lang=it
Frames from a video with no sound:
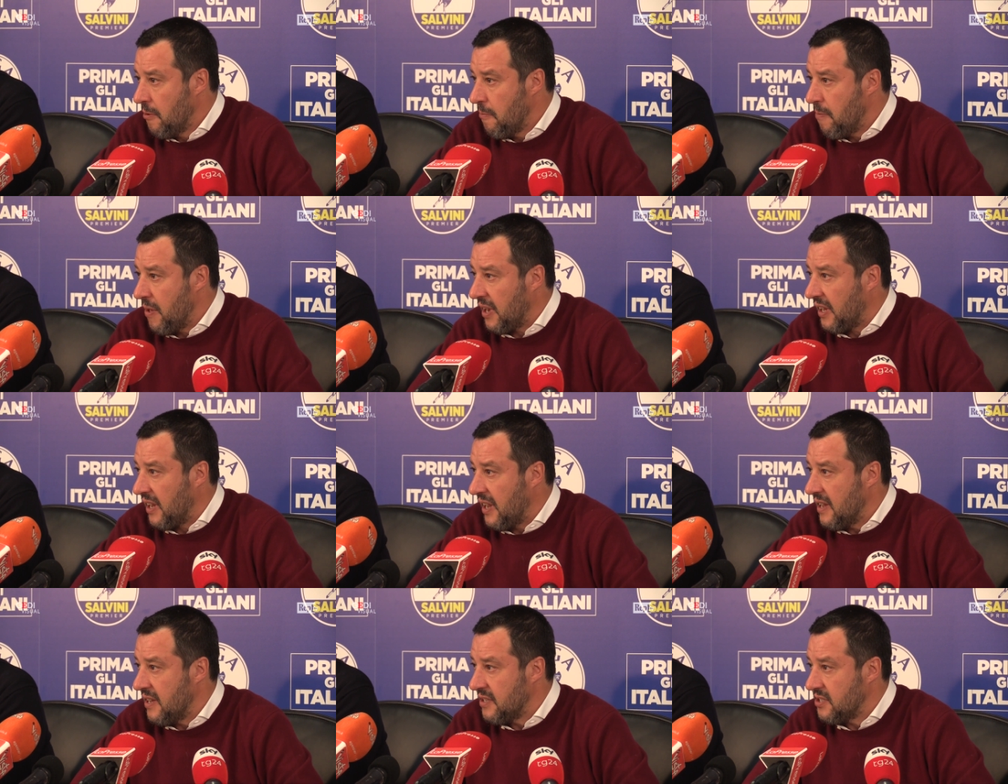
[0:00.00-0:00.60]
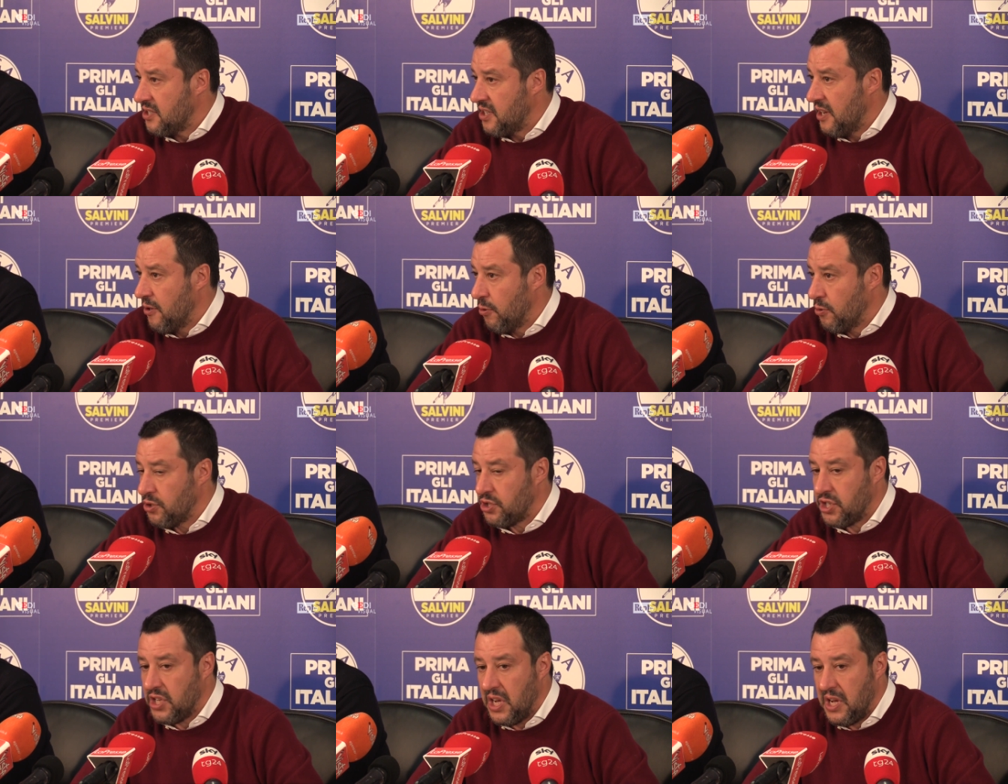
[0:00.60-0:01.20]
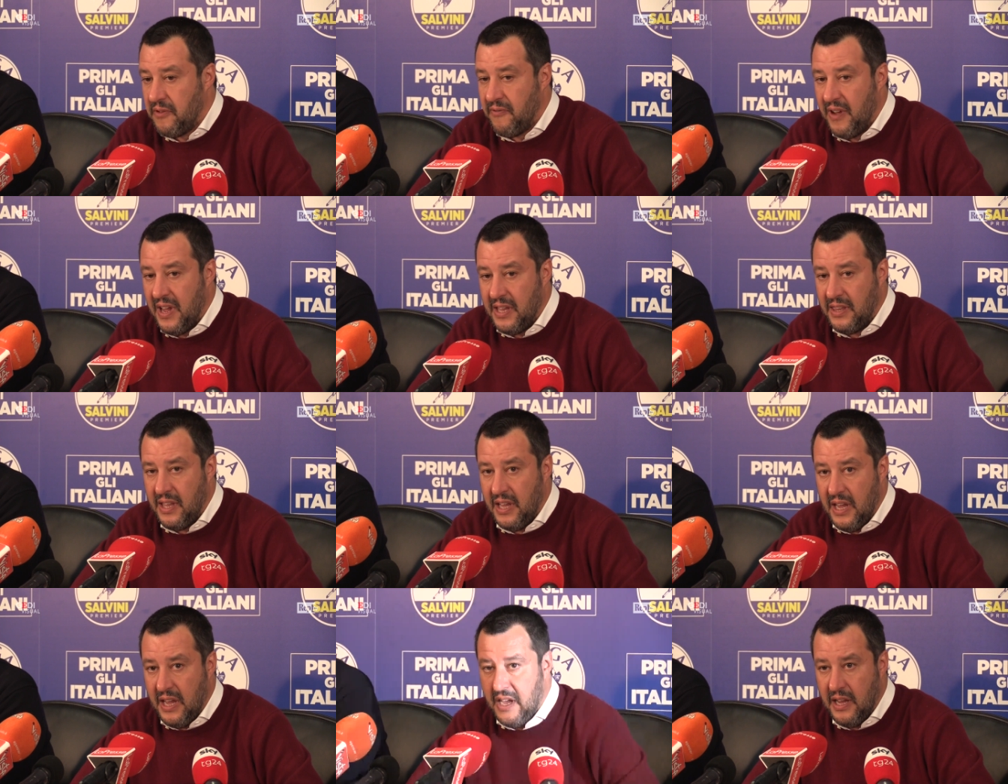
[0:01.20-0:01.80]
perché se non si
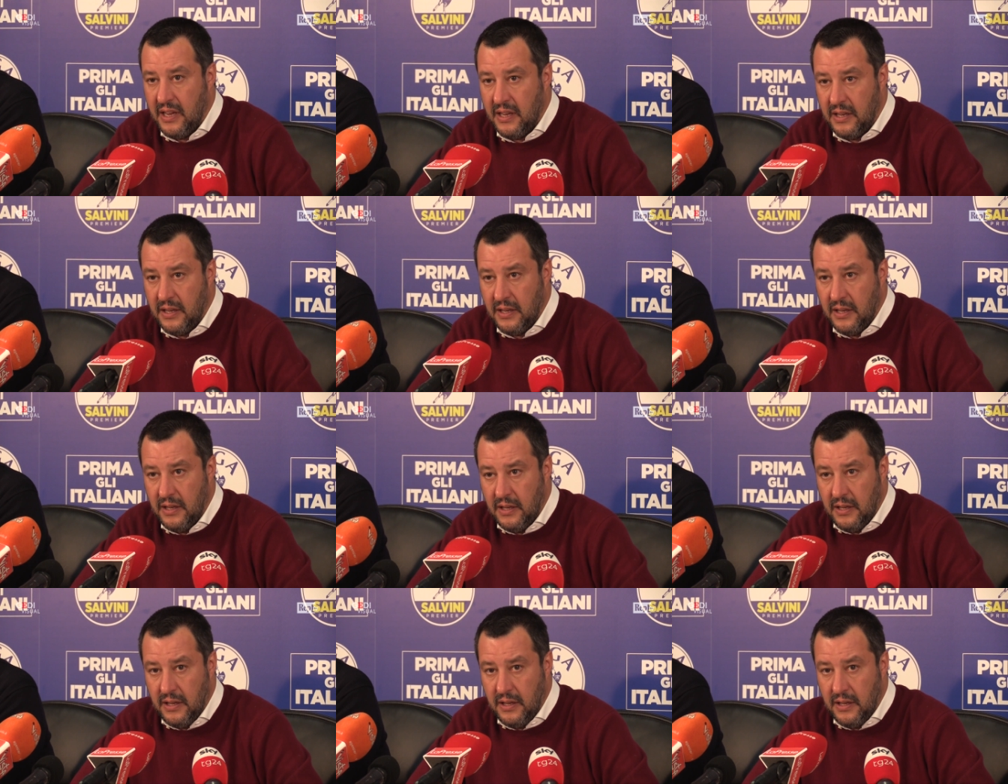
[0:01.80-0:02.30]
rivede